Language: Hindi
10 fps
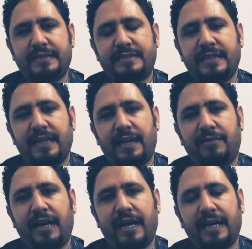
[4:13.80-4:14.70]
इसके
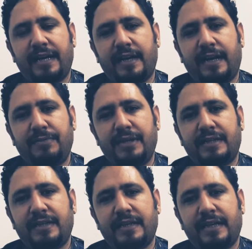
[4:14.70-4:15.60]
अलावा अगर आप
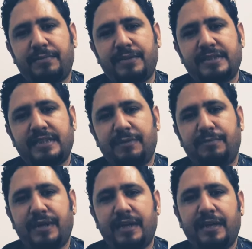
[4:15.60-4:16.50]
देखते हैं कि आपके स्किन
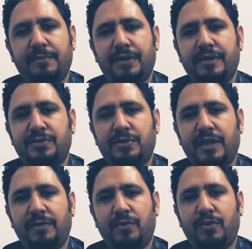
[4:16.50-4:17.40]
पे कहीं पे जो
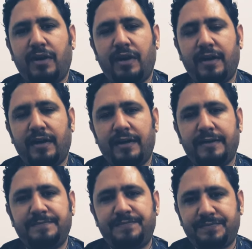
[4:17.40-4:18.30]
है वो आ,
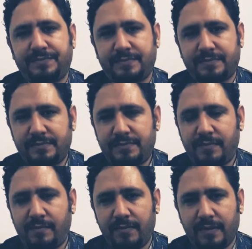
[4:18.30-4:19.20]
आ,
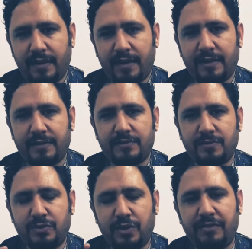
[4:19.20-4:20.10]

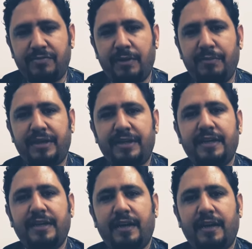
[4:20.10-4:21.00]
जो इन्फ्लामेटरी
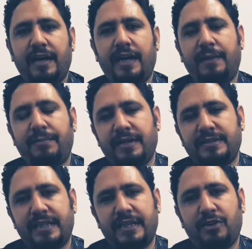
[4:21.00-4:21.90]
है आपकी
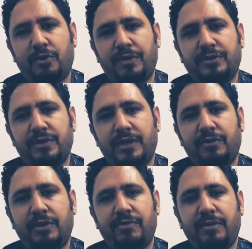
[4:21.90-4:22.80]
स्किन के ऊपर जो है
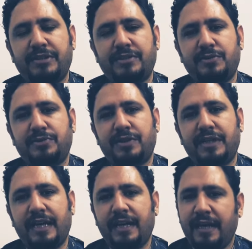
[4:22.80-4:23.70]
वो इन्फ्लामेशन हो
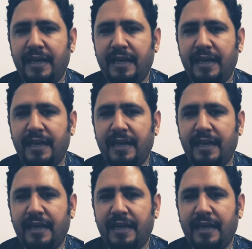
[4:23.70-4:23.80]
चुकी है